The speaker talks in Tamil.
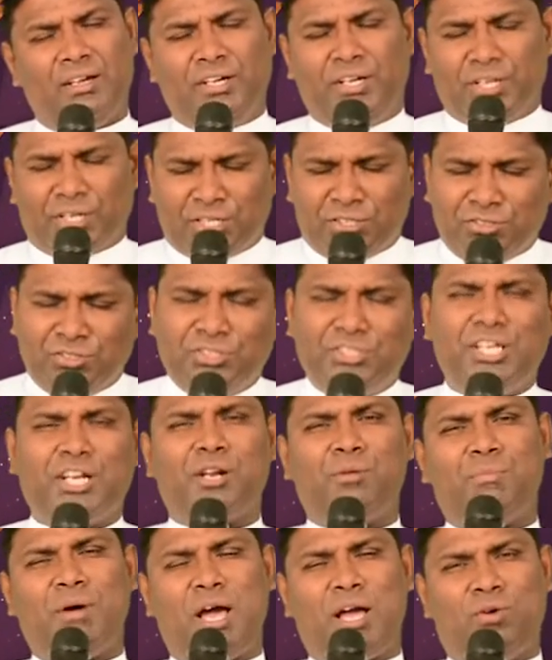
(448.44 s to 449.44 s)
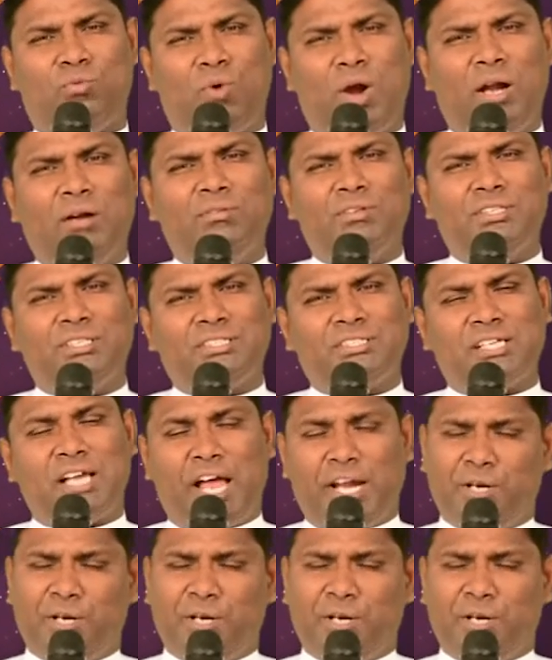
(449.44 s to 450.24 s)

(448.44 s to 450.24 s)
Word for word: நிரந்தரமாக வாழ்வதற்கு